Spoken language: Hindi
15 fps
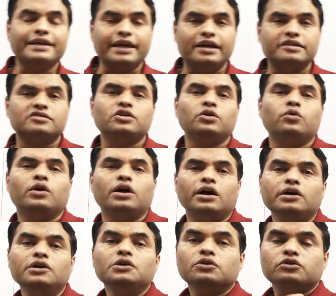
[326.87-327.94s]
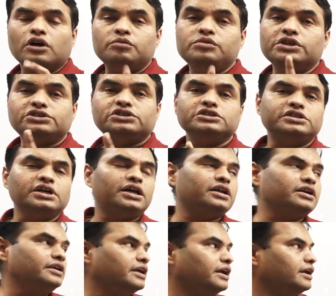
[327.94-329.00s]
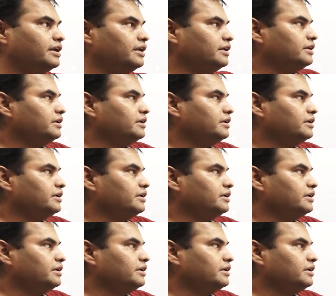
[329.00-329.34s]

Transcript: कैसे होगा तो अब ये चीज़ ध्यान रखना है